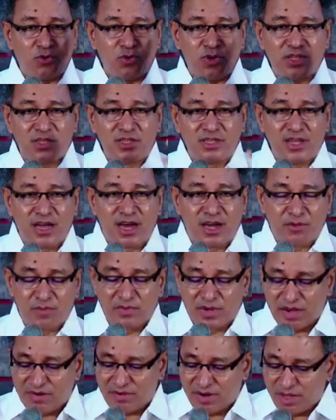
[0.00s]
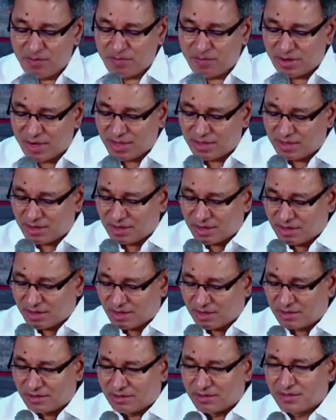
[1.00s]
குறித்து யாரும்
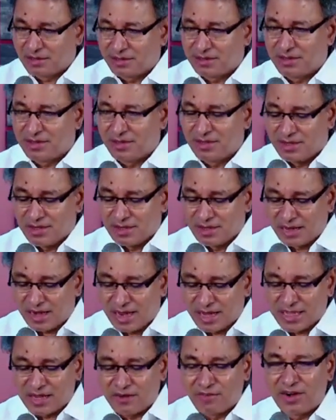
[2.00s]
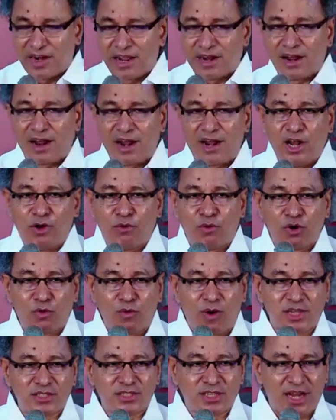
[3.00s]
கவலைப்படாதிருங்கள் அதை விட நல்ல ஒரு
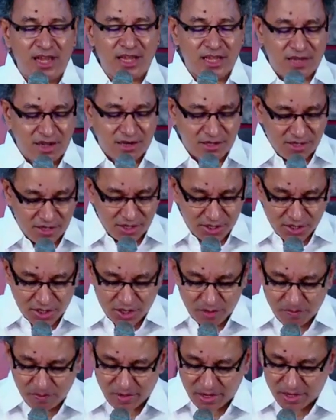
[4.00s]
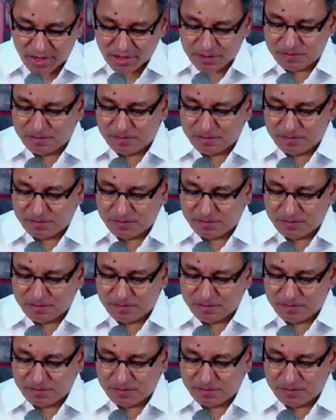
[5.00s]
வாசலை கர்த்தர் திறப்பார்